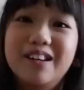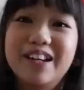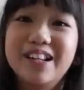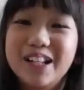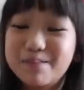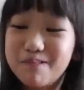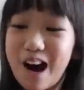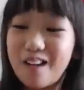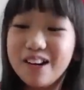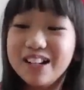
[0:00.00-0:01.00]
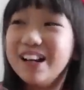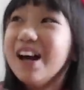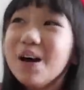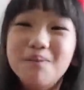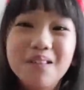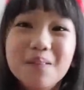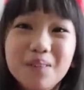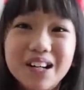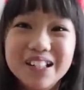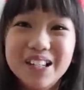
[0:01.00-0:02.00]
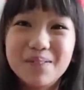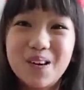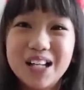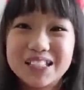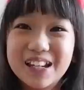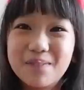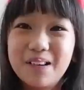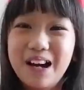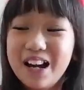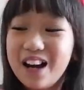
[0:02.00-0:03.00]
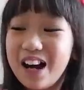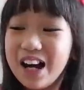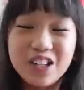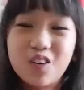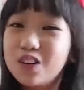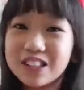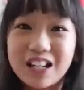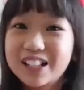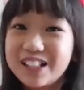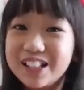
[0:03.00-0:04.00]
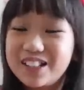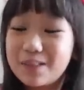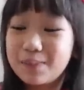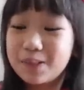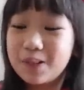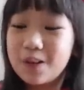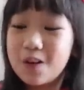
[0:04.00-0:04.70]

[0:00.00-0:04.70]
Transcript: nanginginig po ako eh. Maganda po kasi, parang ayoko talaga sa i-drop to.